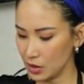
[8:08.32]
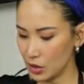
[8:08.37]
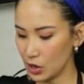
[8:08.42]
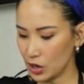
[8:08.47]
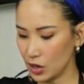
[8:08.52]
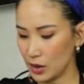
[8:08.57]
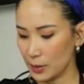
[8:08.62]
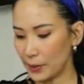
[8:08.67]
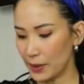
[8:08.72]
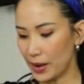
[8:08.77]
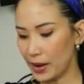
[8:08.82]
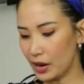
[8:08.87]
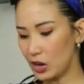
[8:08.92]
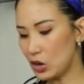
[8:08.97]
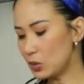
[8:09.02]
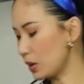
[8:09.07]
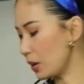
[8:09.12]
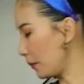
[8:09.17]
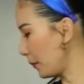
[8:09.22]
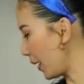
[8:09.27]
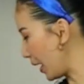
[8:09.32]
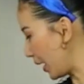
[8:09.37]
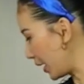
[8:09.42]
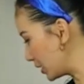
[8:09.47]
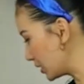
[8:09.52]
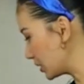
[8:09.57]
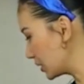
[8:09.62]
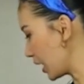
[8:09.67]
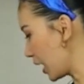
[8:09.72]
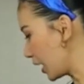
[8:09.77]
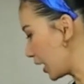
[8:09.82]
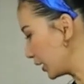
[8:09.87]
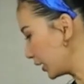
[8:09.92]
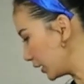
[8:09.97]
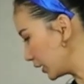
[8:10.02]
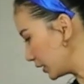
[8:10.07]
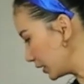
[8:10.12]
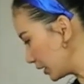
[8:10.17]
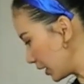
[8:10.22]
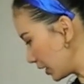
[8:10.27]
para lumabas ang kanyang